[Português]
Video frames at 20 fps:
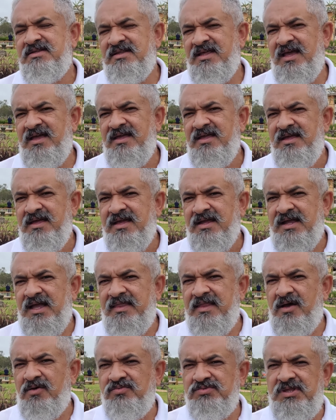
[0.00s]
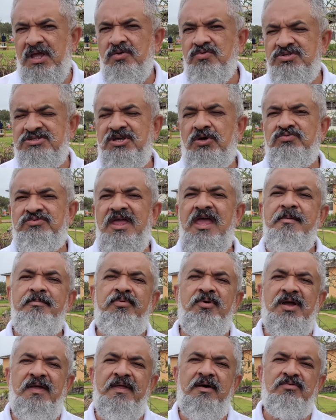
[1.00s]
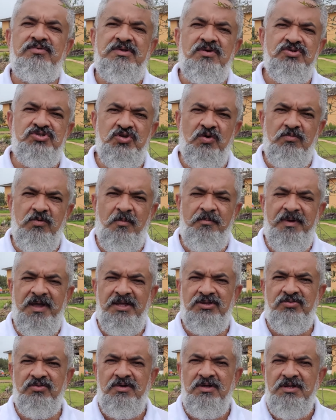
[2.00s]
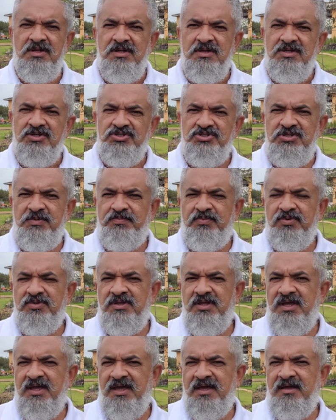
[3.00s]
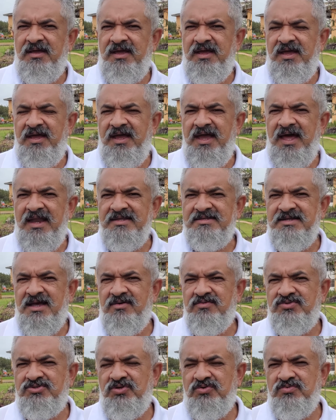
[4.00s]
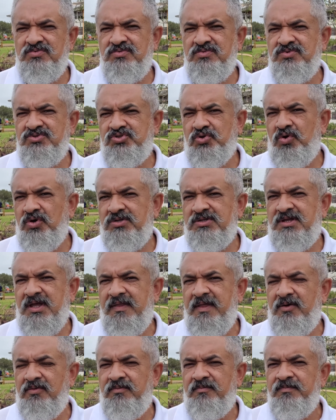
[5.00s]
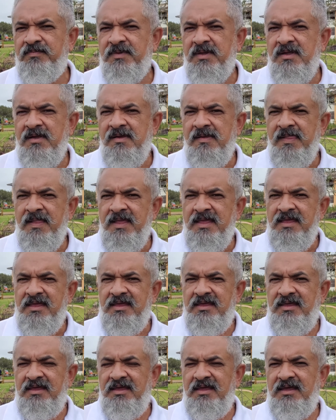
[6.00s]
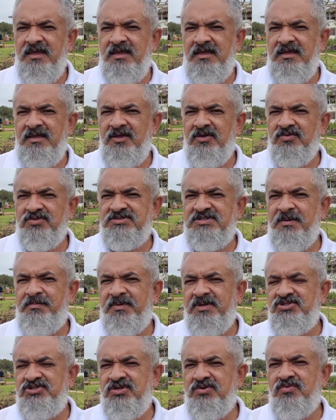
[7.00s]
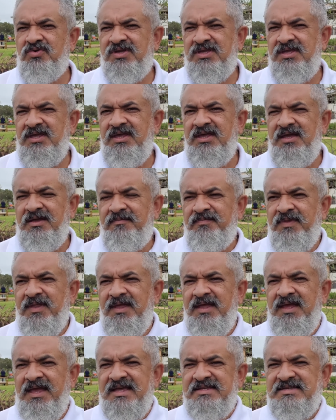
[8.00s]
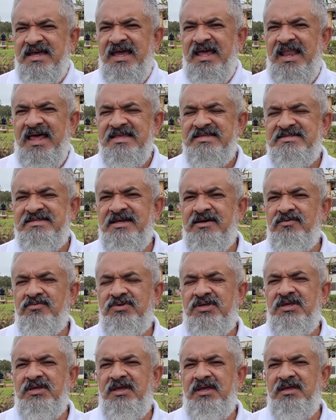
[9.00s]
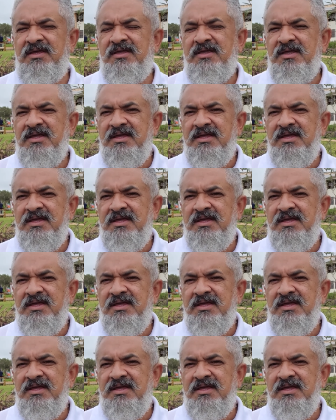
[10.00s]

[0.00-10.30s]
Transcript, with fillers: né? Cada um tem o seu tempo, cada um tem o seu momento de poder é, realizar o, seu, o sonho de cada um. E, e eu sempre digo que essa relação que,